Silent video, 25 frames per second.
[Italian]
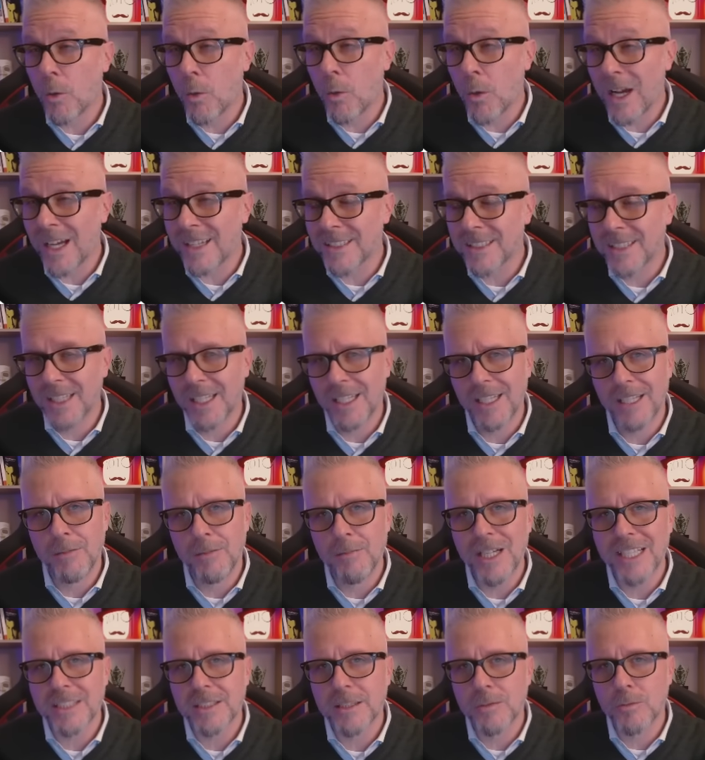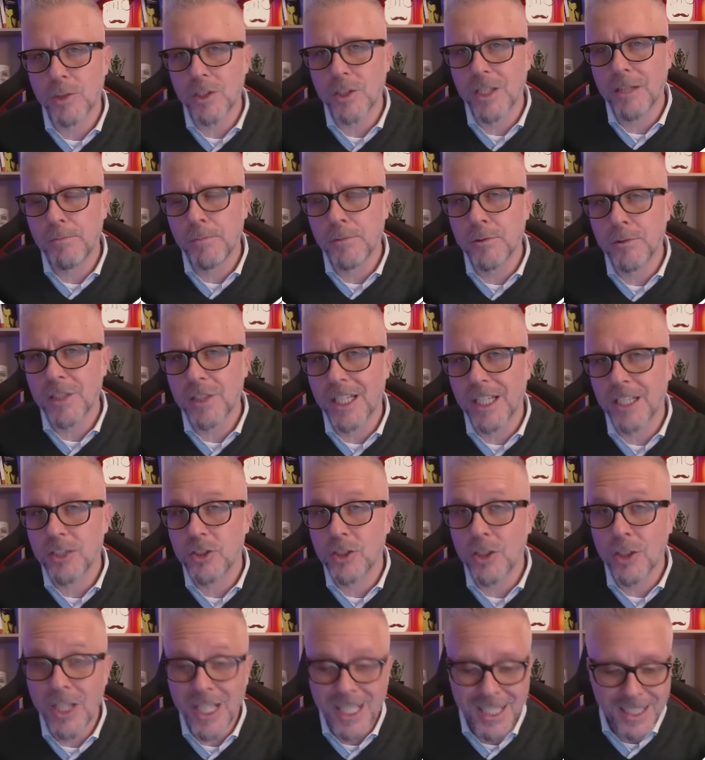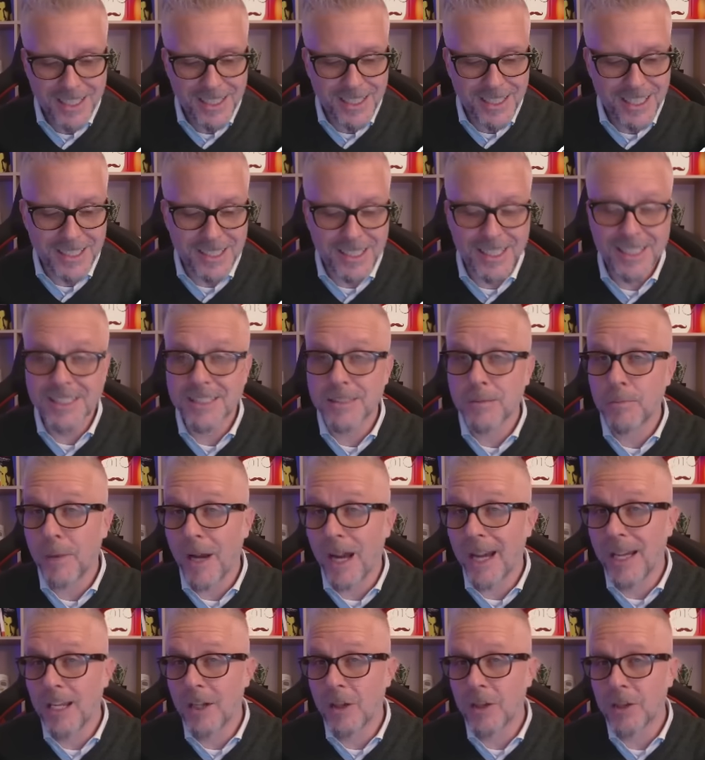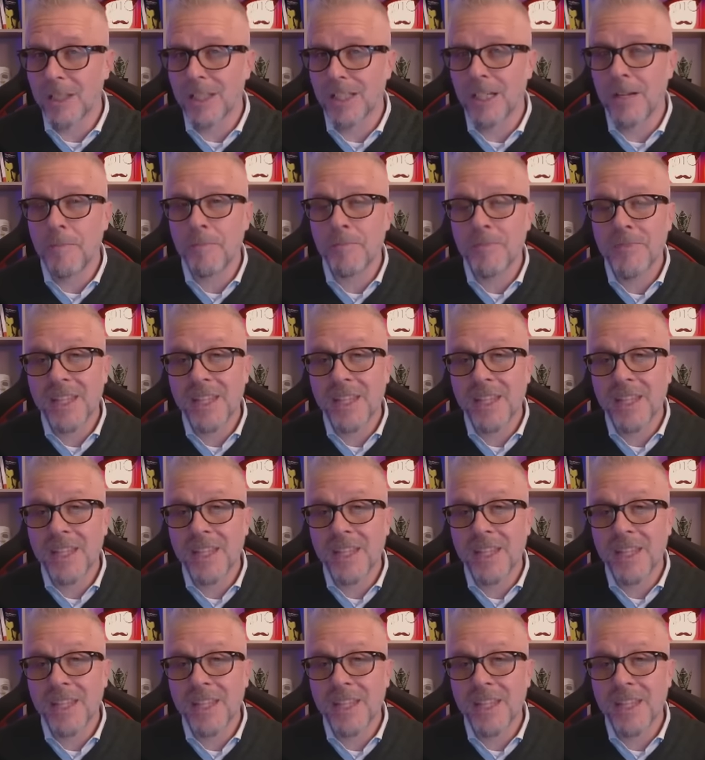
quasi il massimo del punteggio da Trustpilot